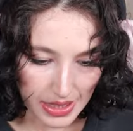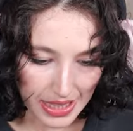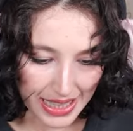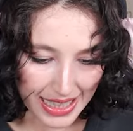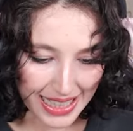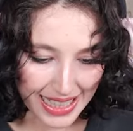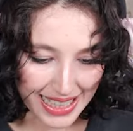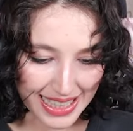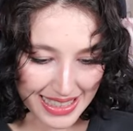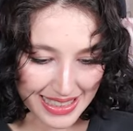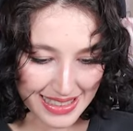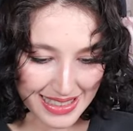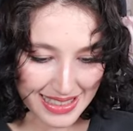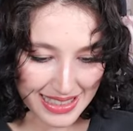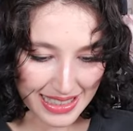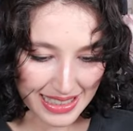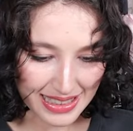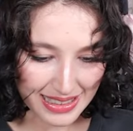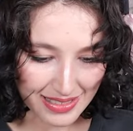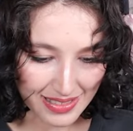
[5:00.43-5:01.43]
Hay
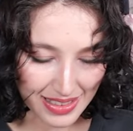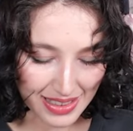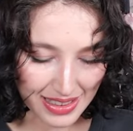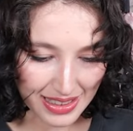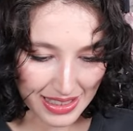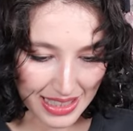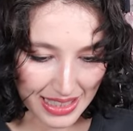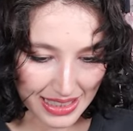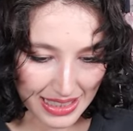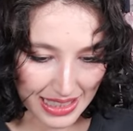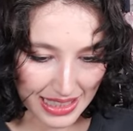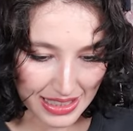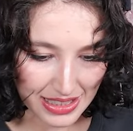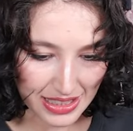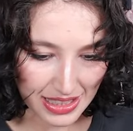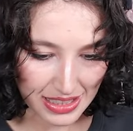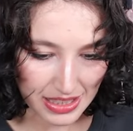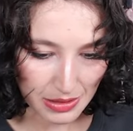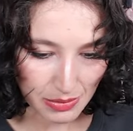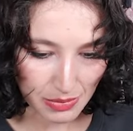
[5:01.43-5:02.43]
seni. Vallahi
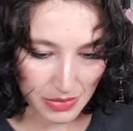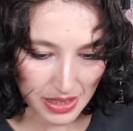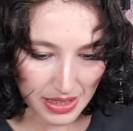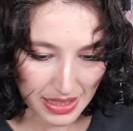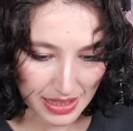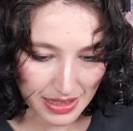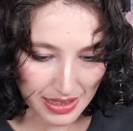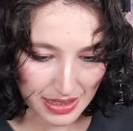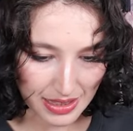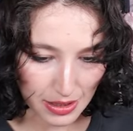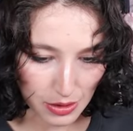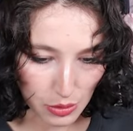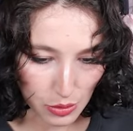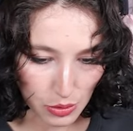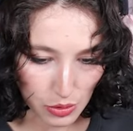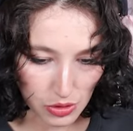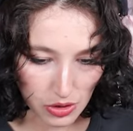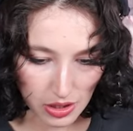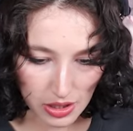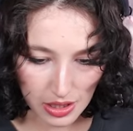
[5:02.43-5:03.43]
gelecek şimdi sesleri
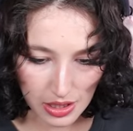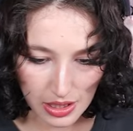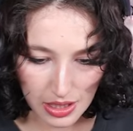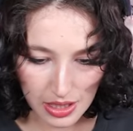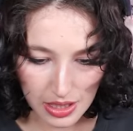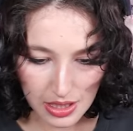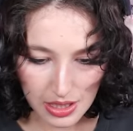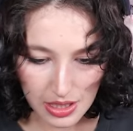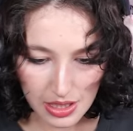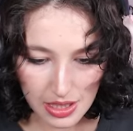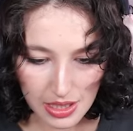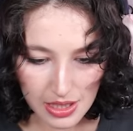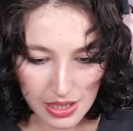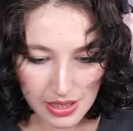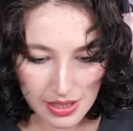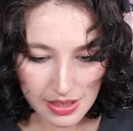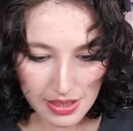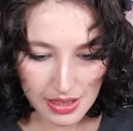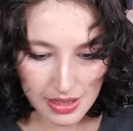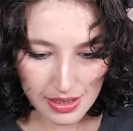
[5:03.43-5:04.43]
duyacak.
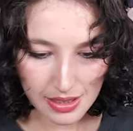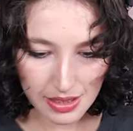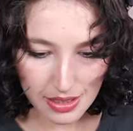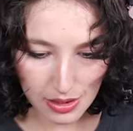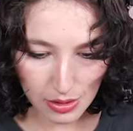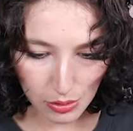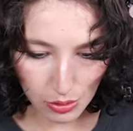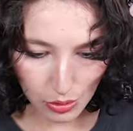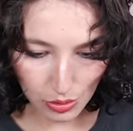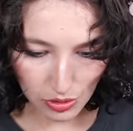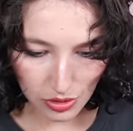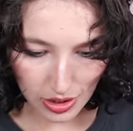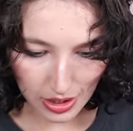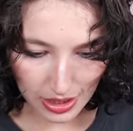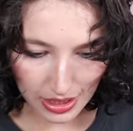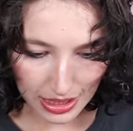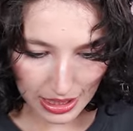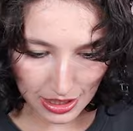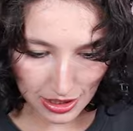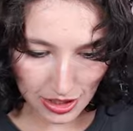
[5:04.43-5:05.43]
Sesleri duyacak
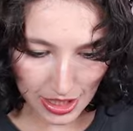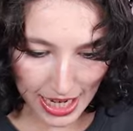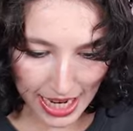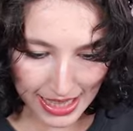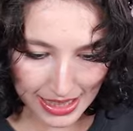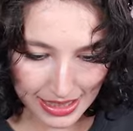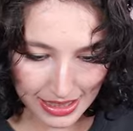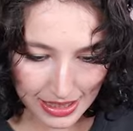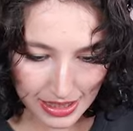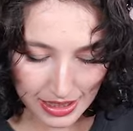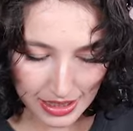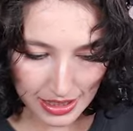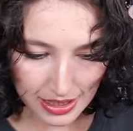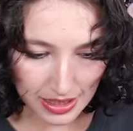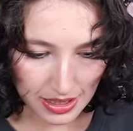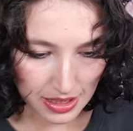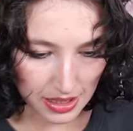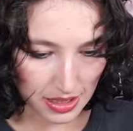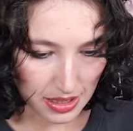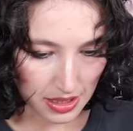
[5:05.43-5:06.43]
gelecek.
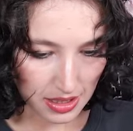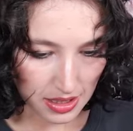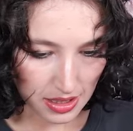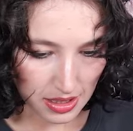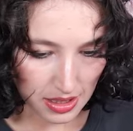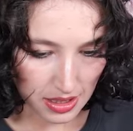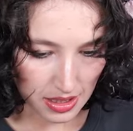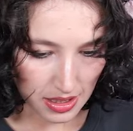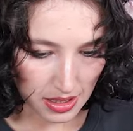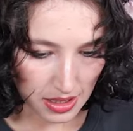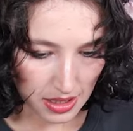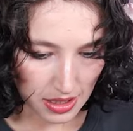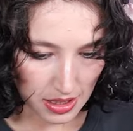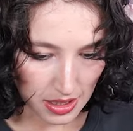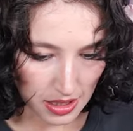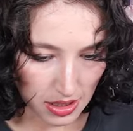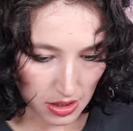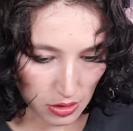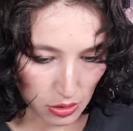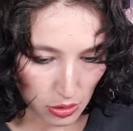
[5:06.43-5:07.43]

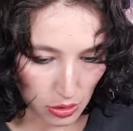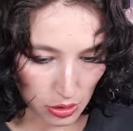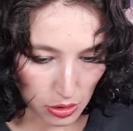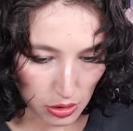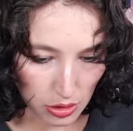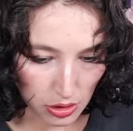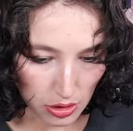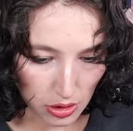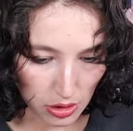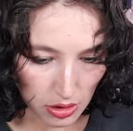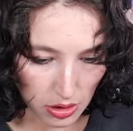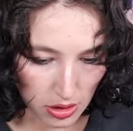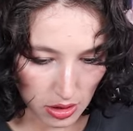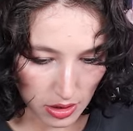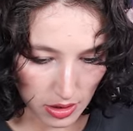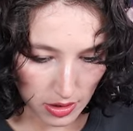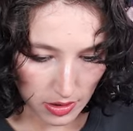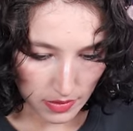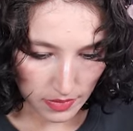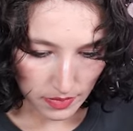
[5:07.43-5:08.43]
Ne oluyor?
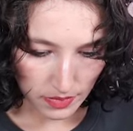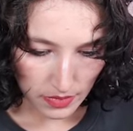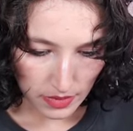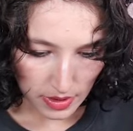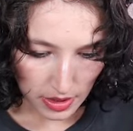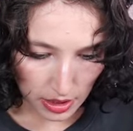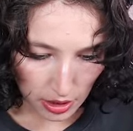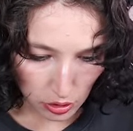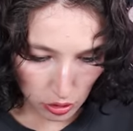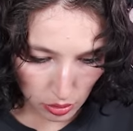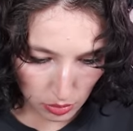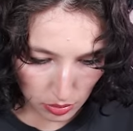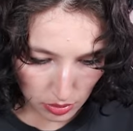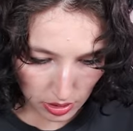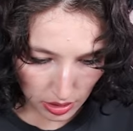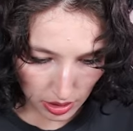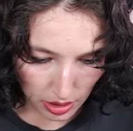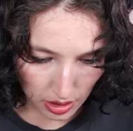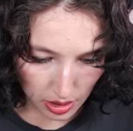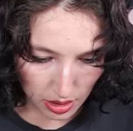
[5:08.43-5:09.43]
Ne yazıyor
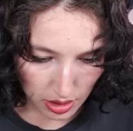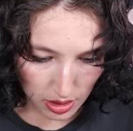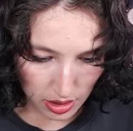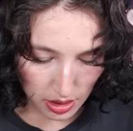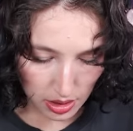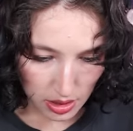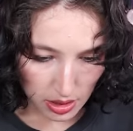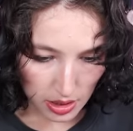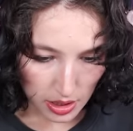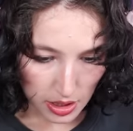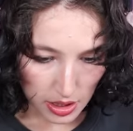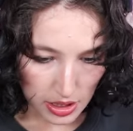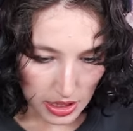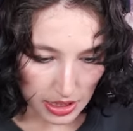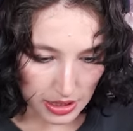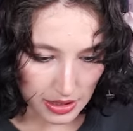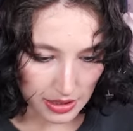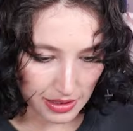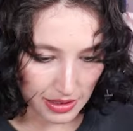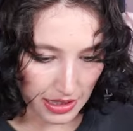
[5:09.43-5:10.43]
burada?
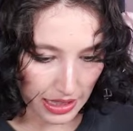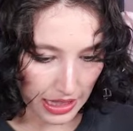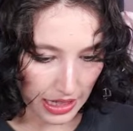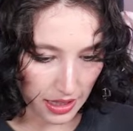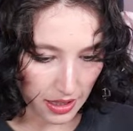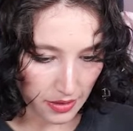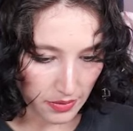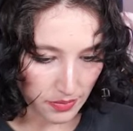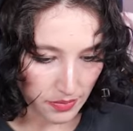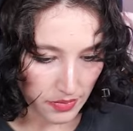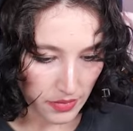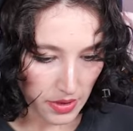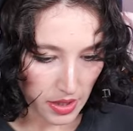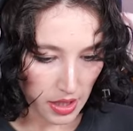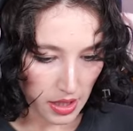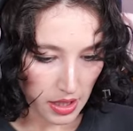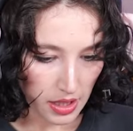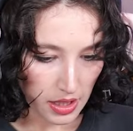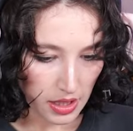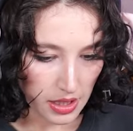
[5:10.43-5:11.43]
Yakında.
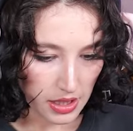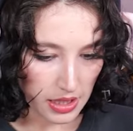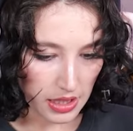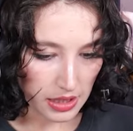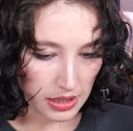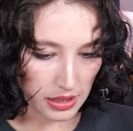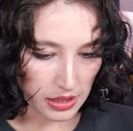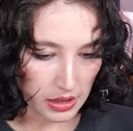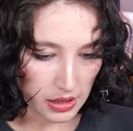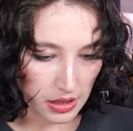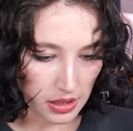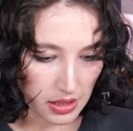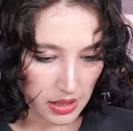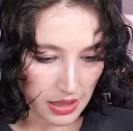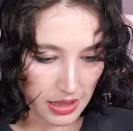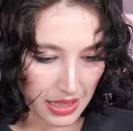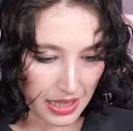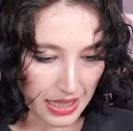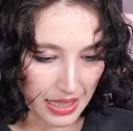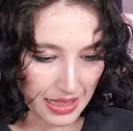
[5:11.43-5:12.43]
Yakın.
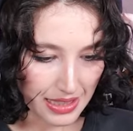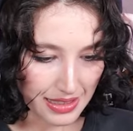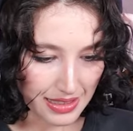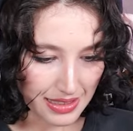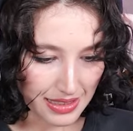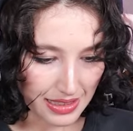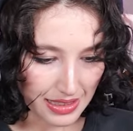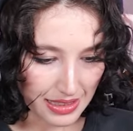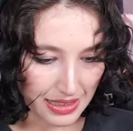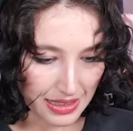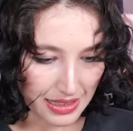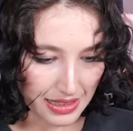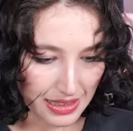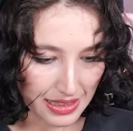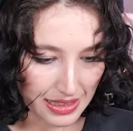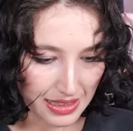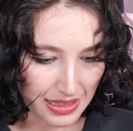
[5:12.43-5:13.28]
Hay senin.